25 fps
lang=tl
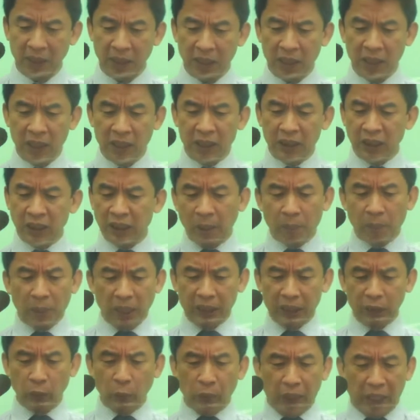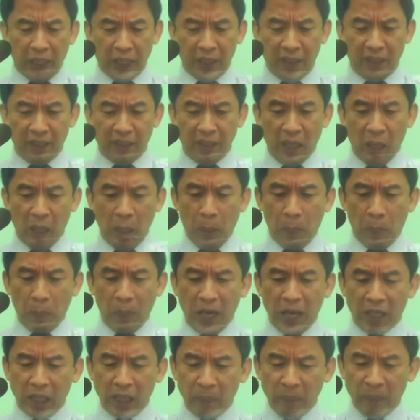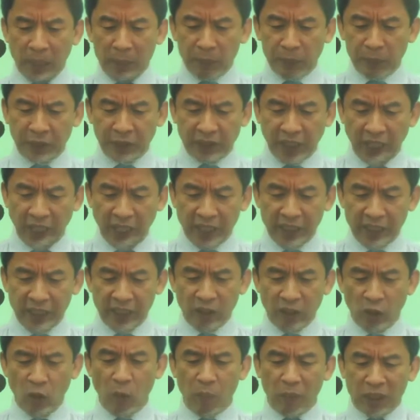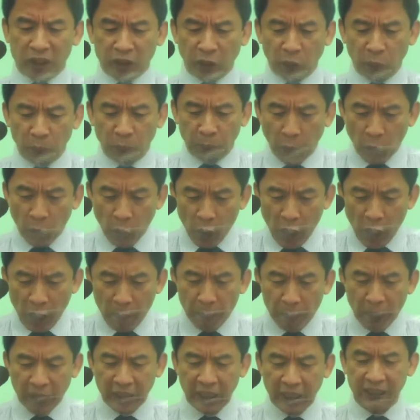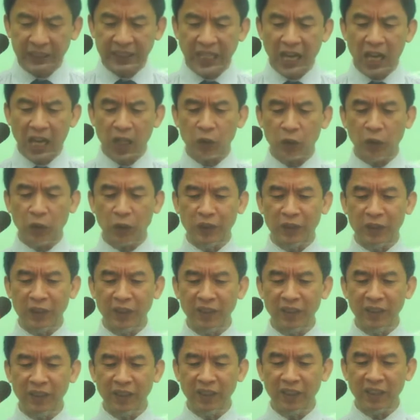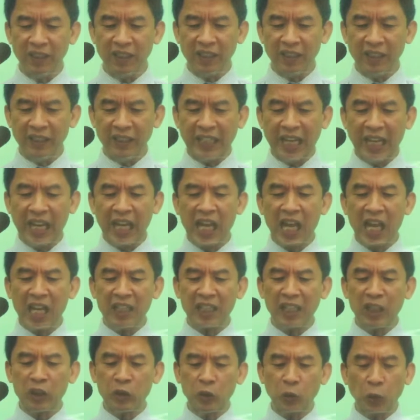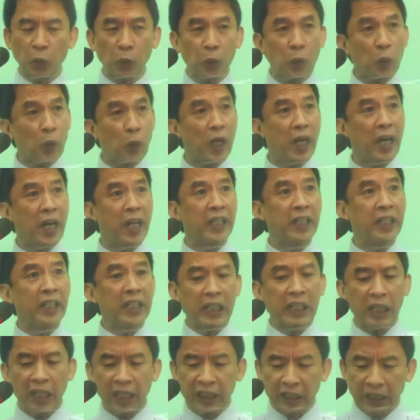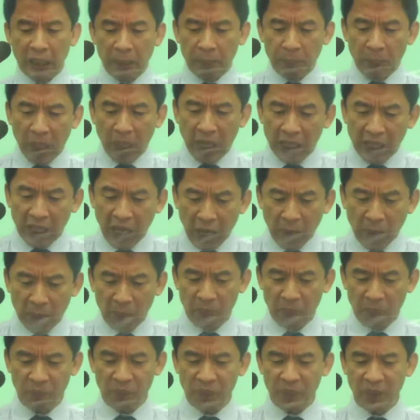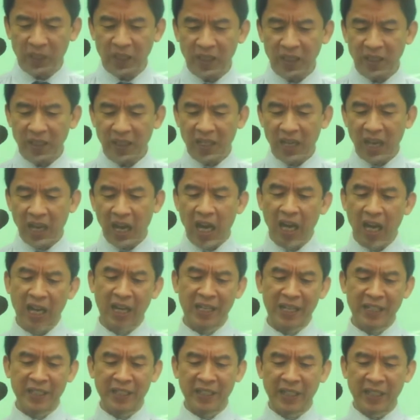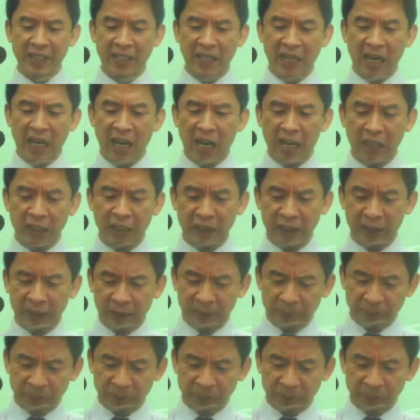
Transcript: sa makatuwid para maibsan o masagpo ang pagkatakot kailangang turuan at ipaalam at ah, ang um,